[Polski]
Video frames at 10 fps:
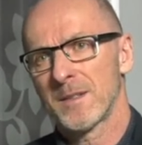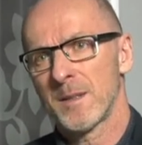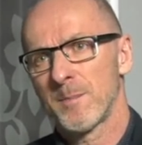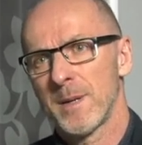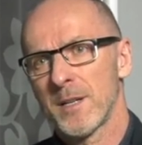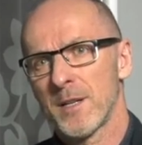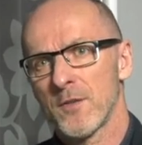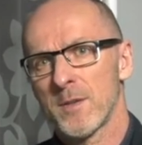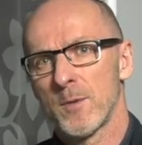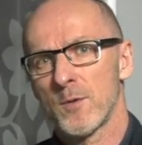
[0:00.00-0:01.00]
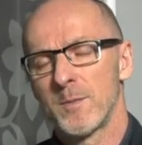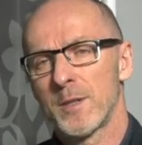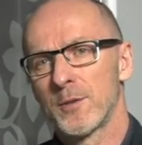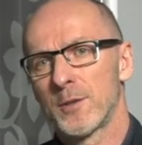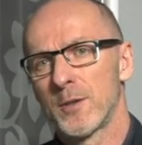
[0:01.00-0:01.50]
ten pęcherz w sposób
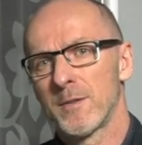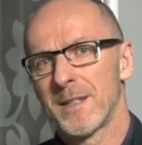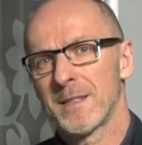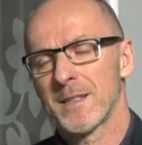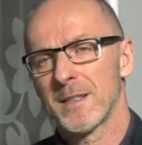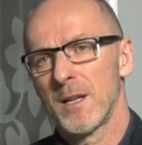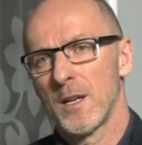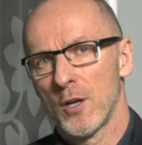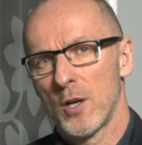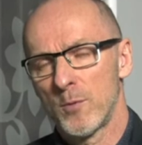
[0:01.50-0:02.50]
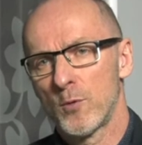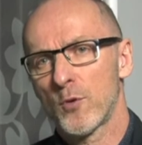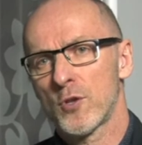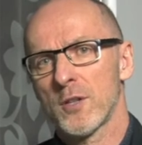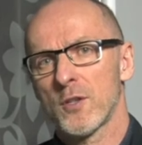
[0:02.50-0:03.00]
niekontrolowany
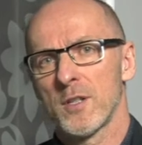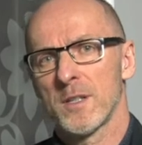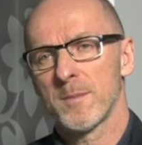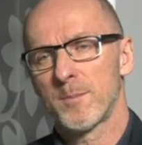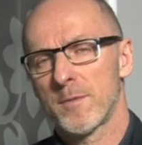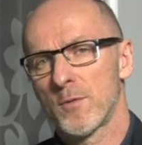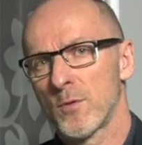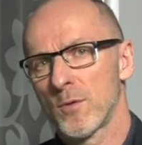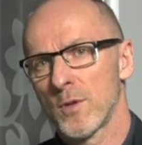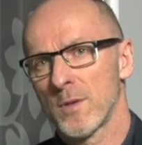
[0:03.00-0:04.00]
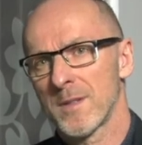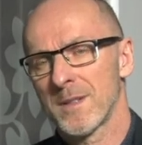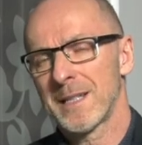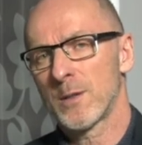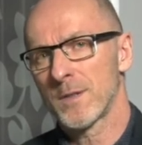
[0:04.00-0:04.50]
kurcza się,
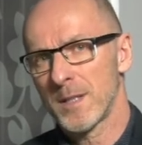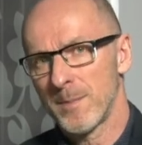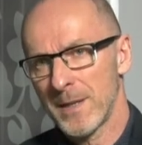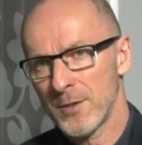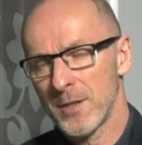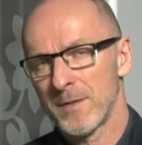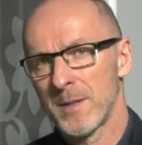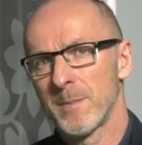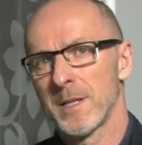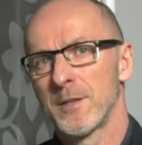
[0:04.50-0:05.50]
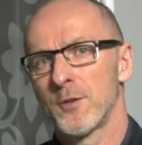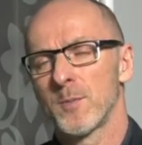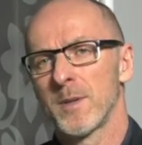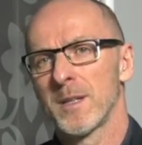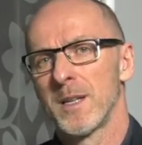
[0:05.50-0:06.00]
prowokując naglące parcie i w tym
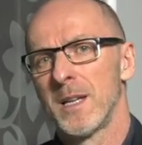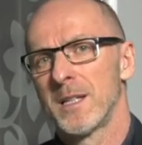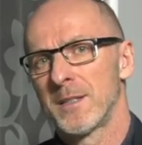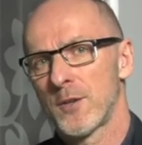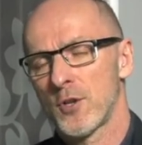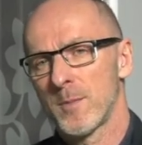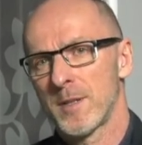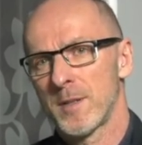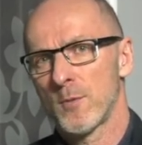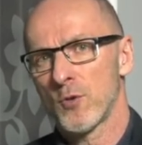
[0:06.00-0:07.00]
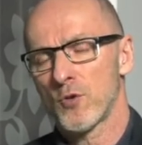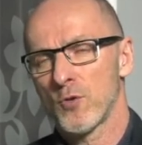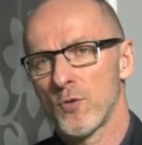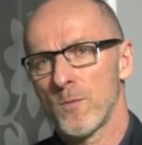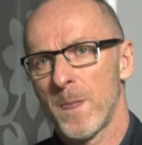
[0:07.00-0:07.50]
mechanizmie nietrzymanie
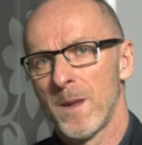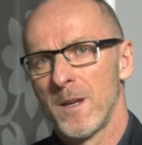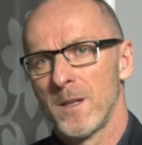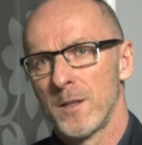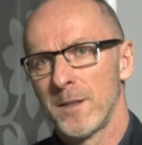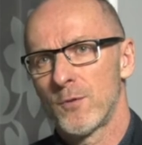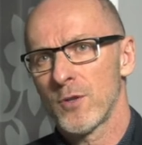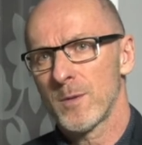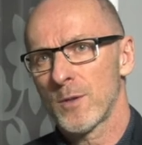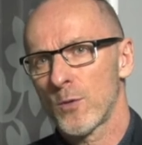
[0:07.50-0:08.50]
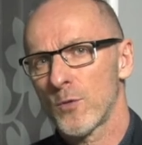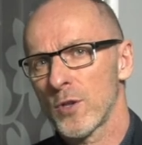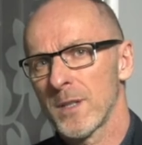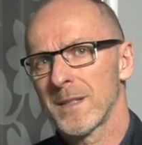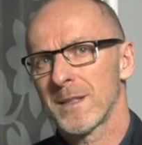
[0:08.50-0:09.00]
moczu. I w dużym
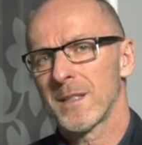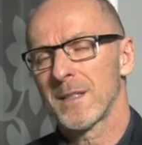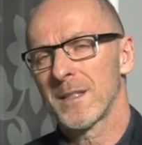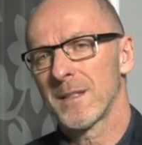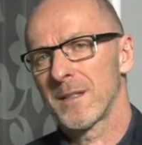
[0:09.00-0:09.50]
skrócie te